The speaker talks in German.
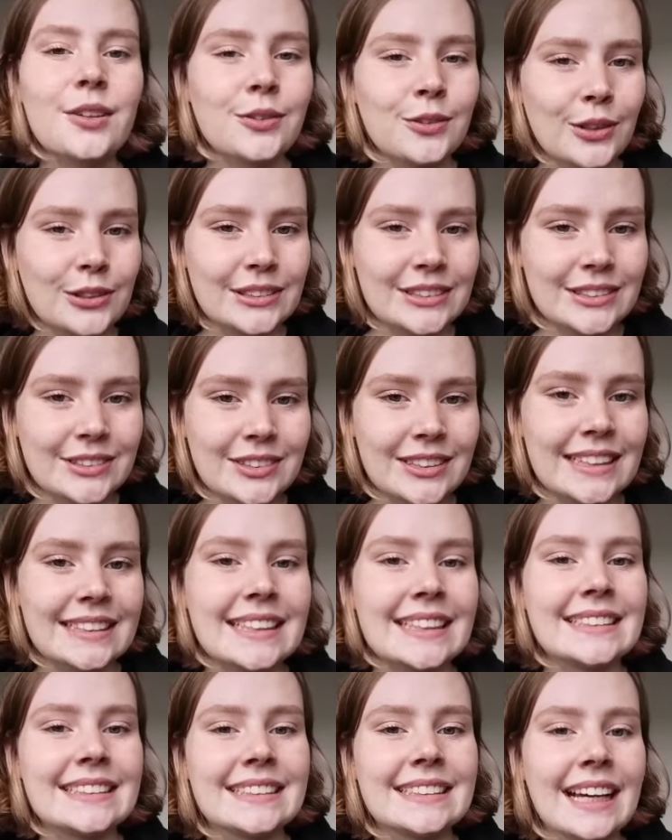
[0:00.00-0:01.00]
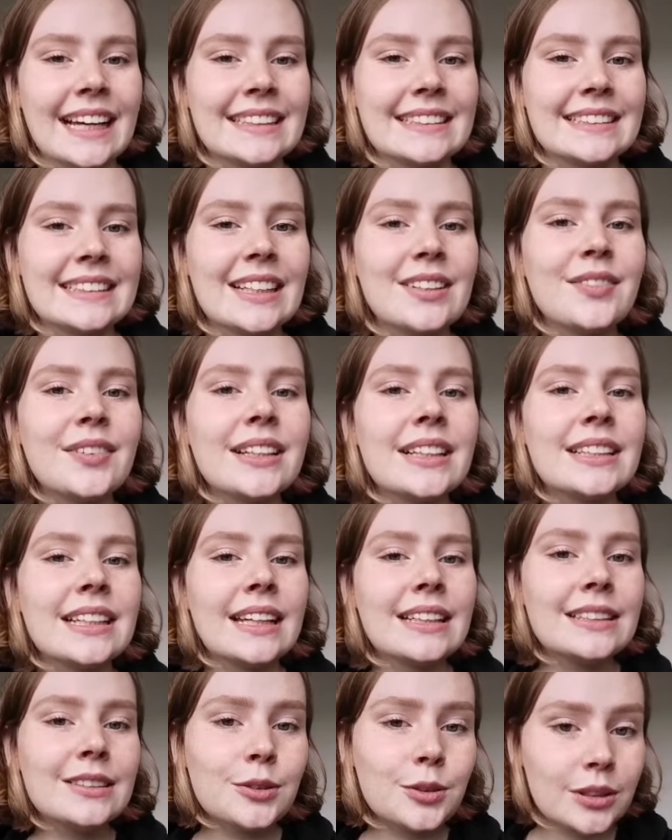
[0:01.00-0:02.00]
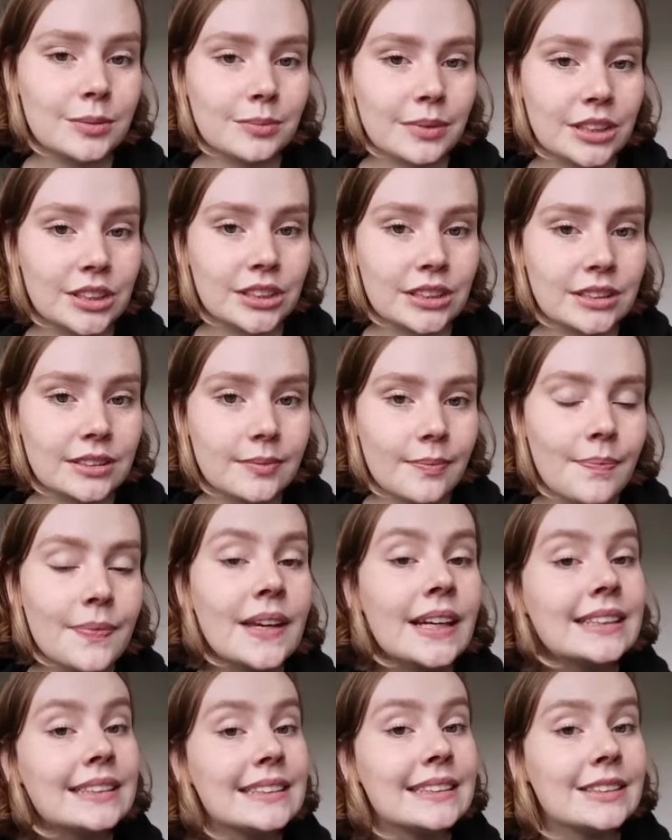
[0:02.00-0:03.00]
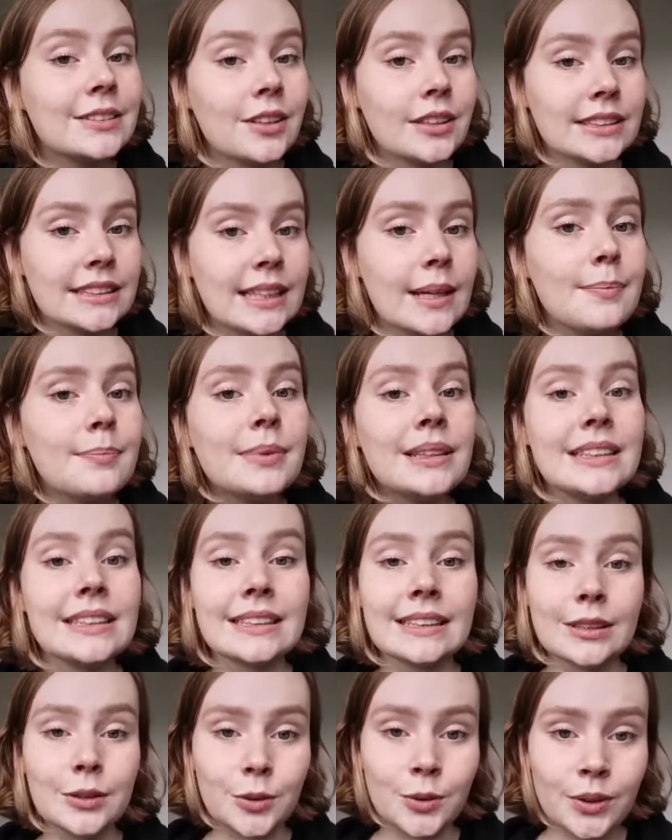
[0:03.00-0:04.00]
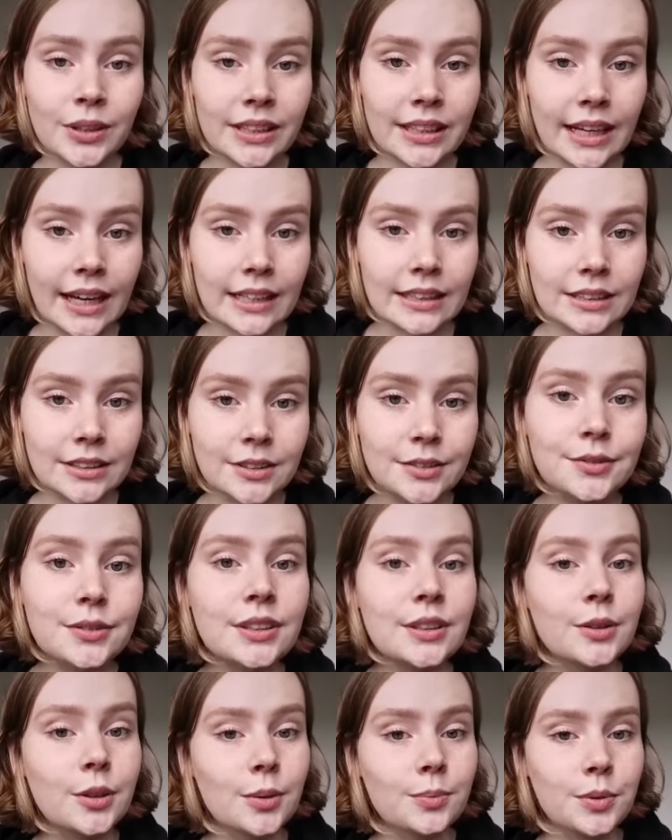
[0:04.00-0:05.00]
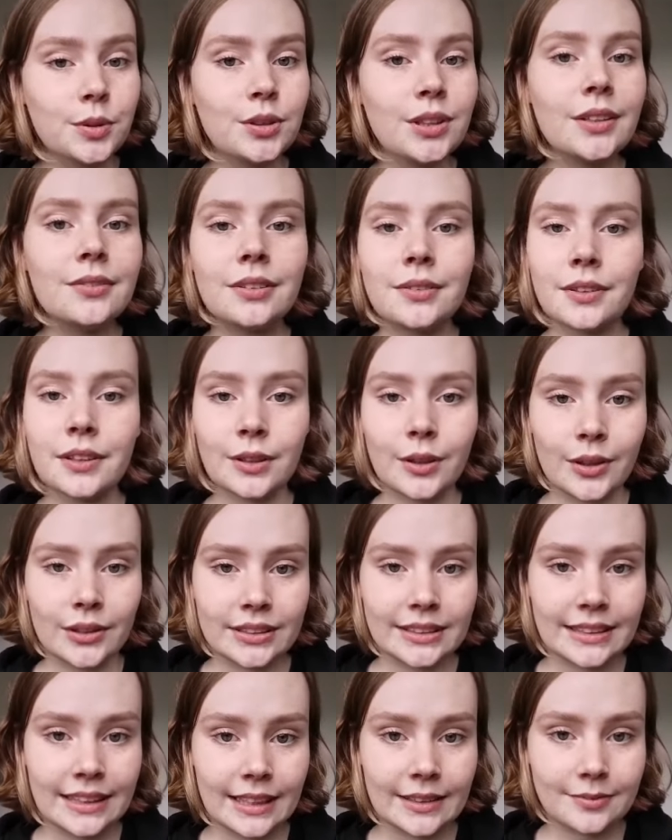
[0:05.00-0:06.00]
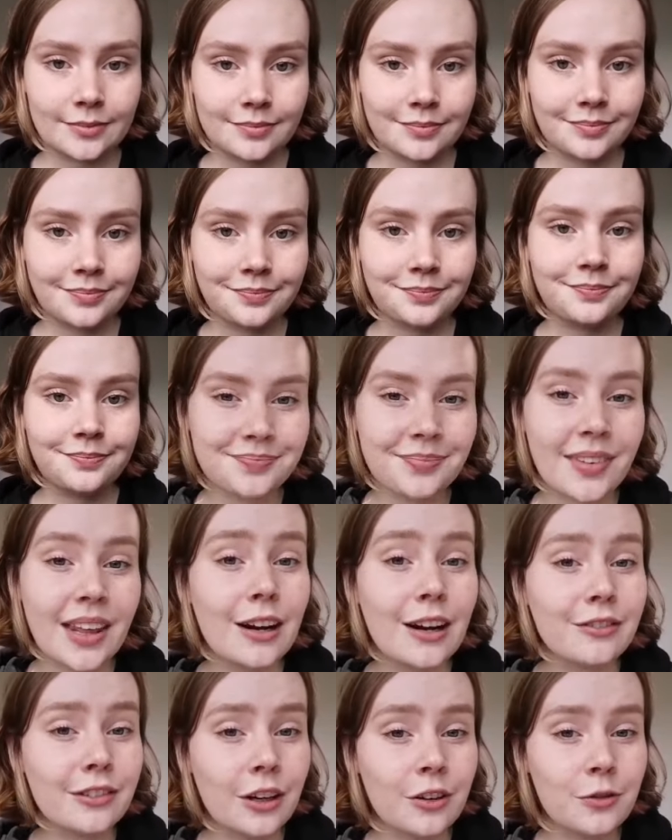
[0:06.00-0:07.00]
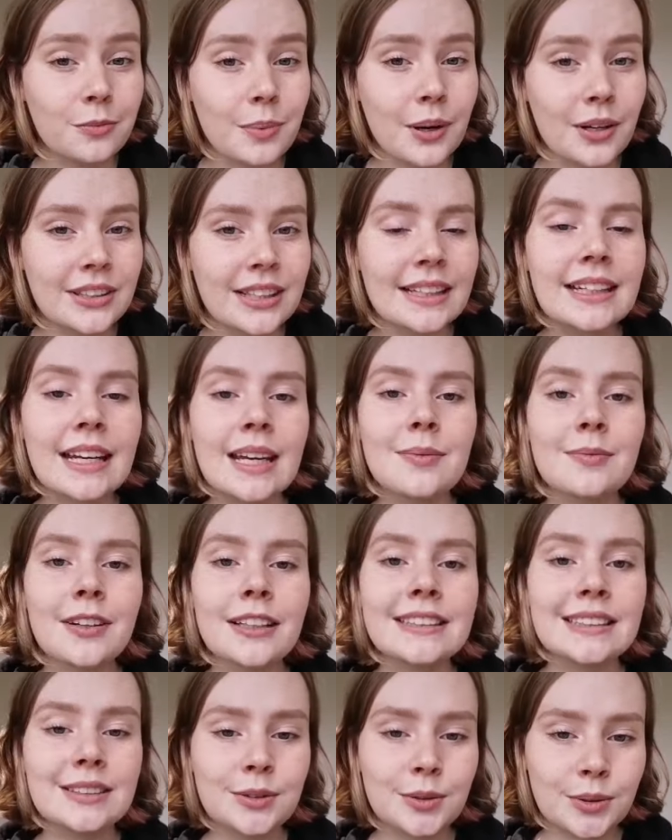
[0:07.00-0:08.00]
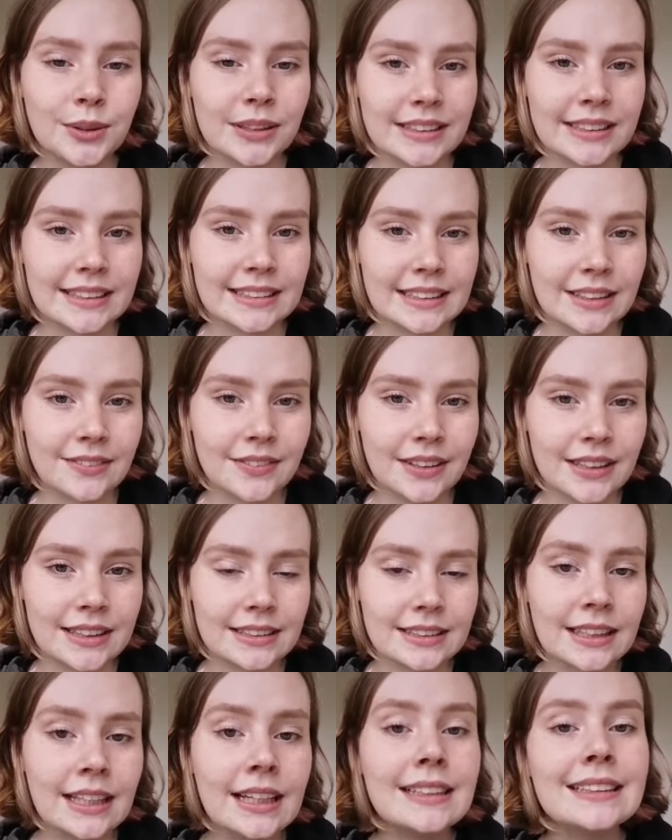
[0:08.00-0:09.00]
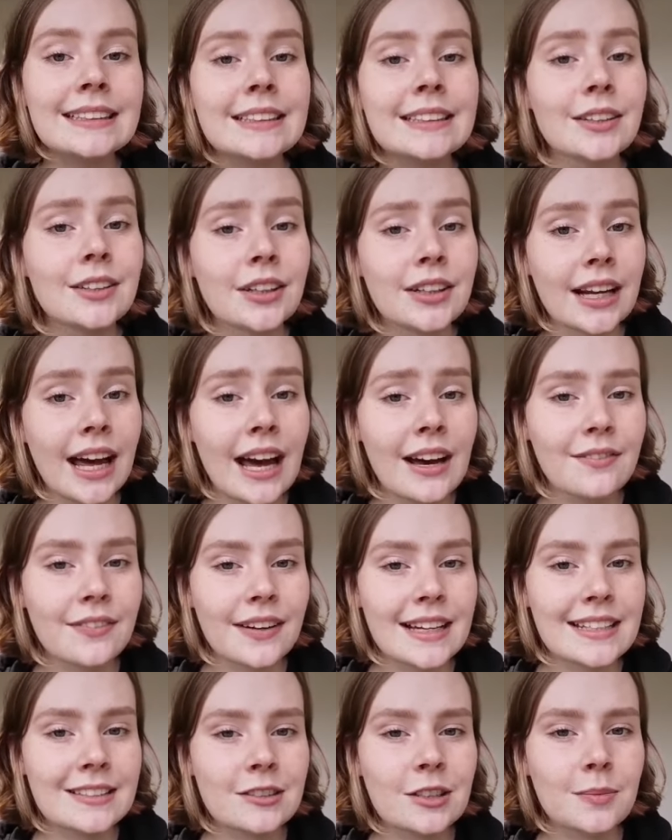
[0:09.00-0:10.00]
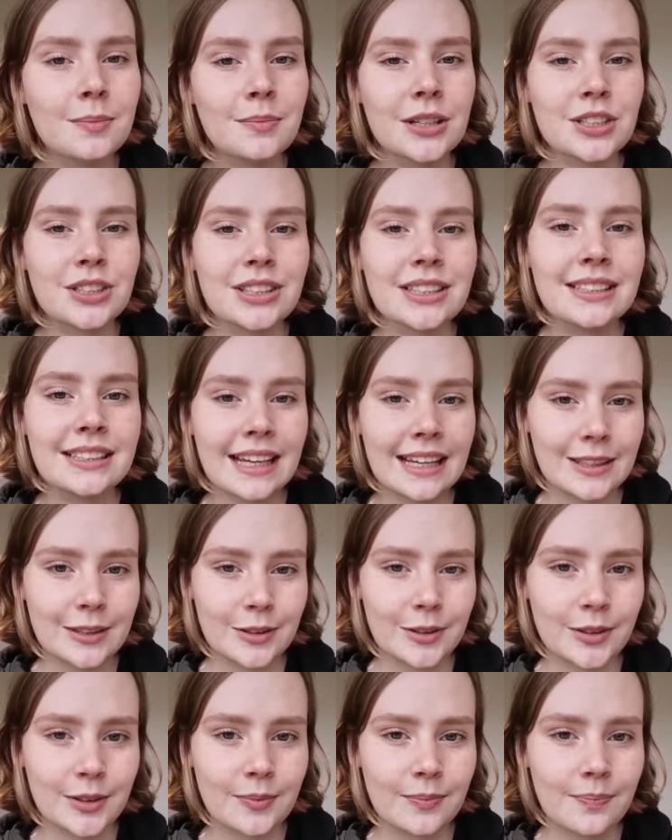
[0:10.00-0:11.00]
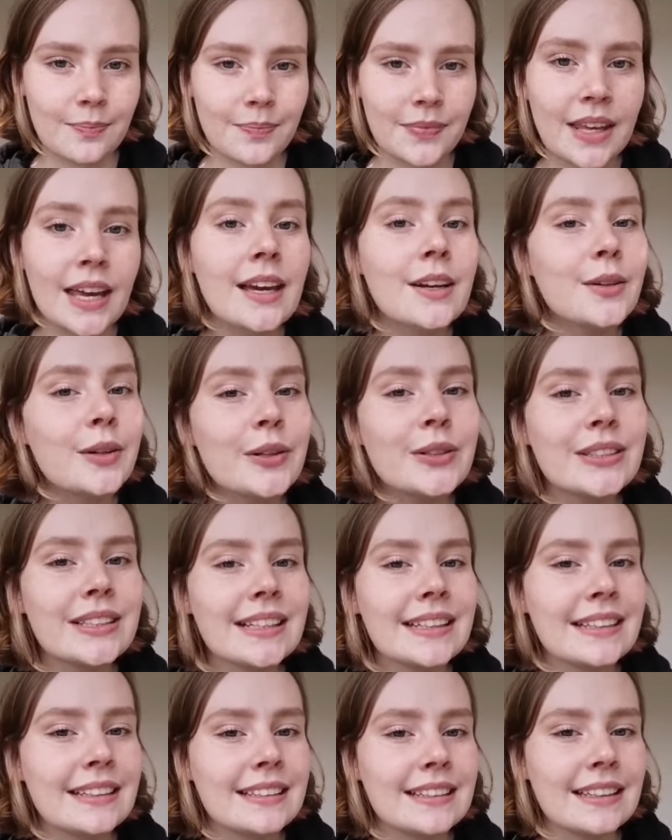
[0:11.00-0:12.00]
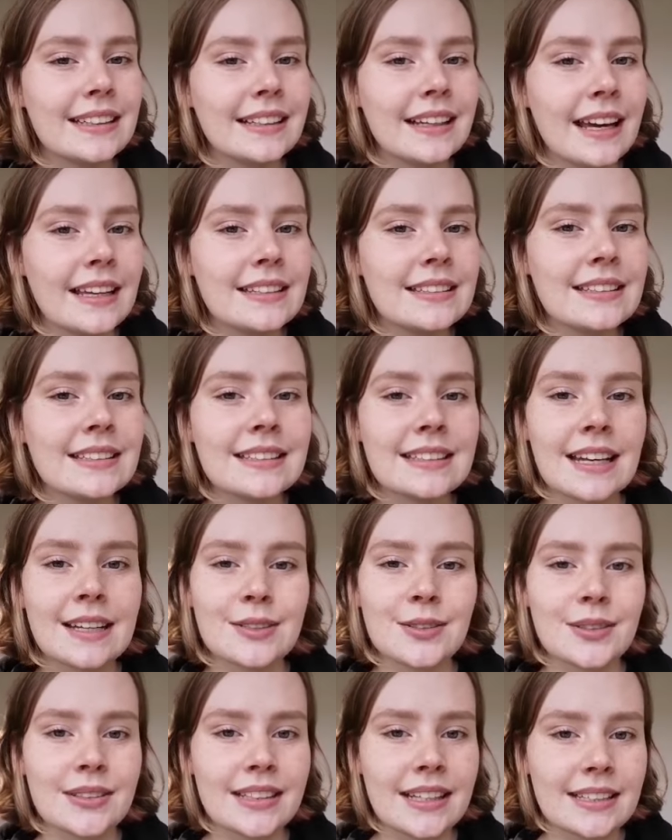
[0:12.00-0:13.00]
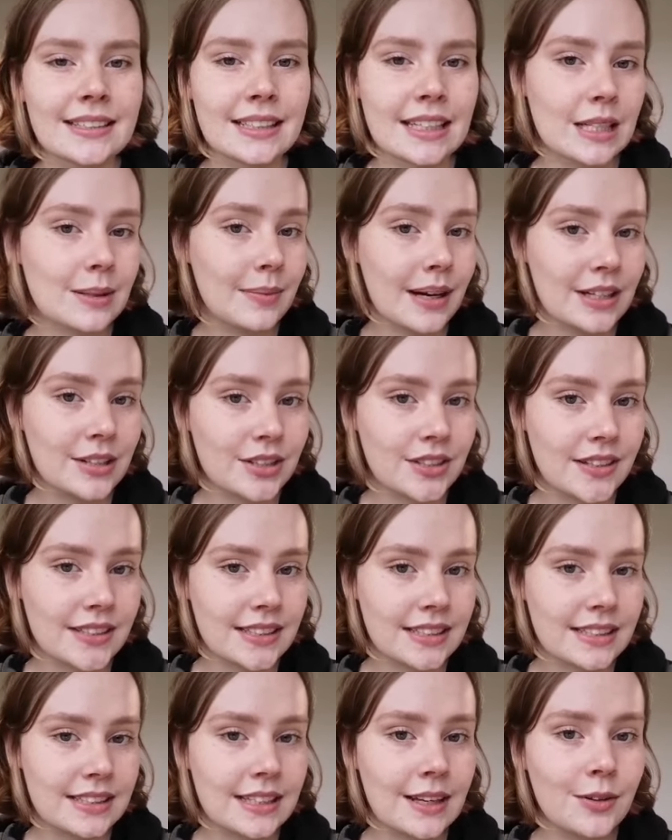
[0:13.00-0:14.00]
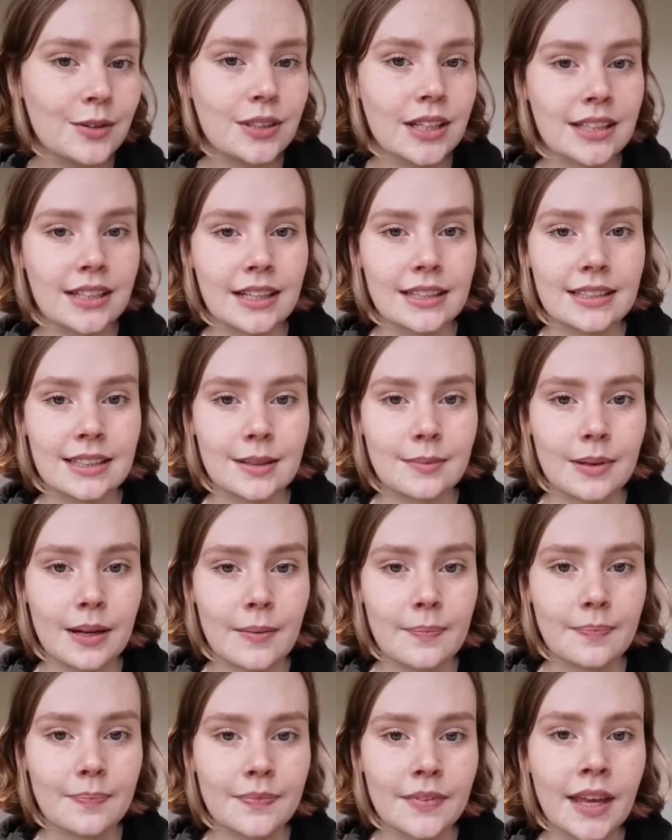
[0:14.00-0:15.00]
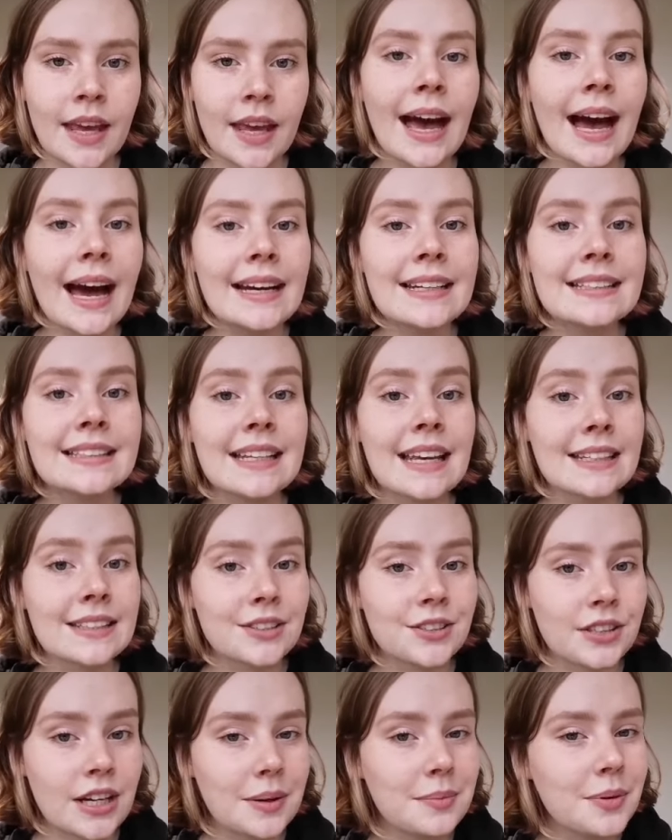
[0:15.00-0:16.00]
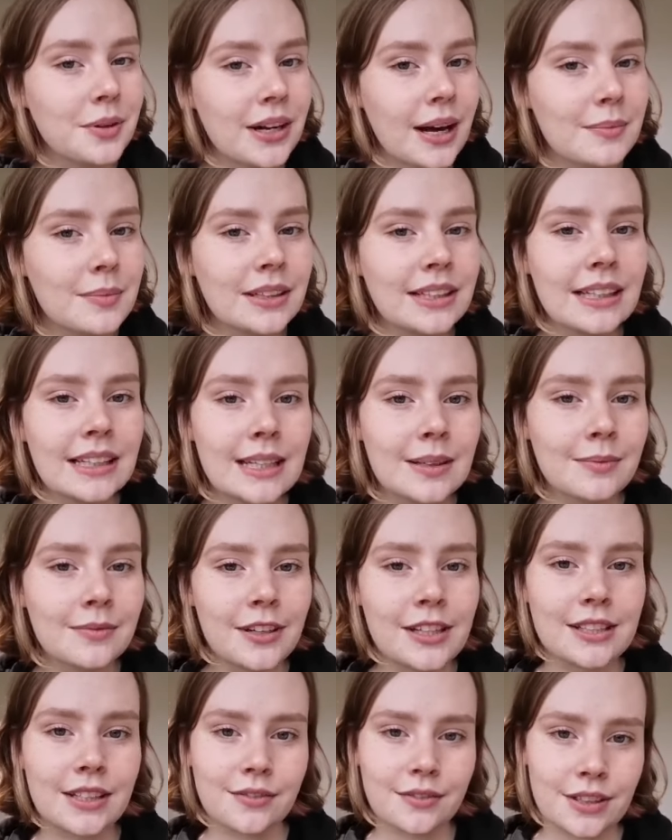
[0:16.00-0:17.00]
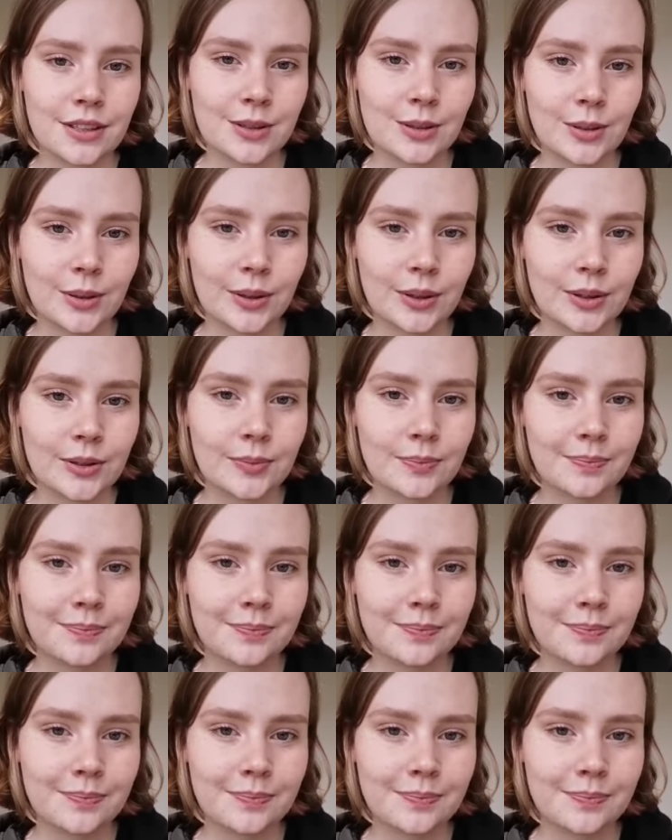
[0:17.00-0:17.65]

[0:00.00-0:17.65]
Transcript: 1936 entwickelte er die Turing-Maschine. Dieses Konzept bietet die Grundlage für den Computer, wie wir ihn heute kennen. Darauf aufbauend hat er ebenfalls den Turing-Test entwickelt. Dieser soll nachweisen, ob Maschinen denken können. Künstliche Intelligenz ist also nicht erst seit dem 21. Jahrhundert ein Thema. Eines der ersten Schachprogramme geht ebenfalls auf ihn zurück.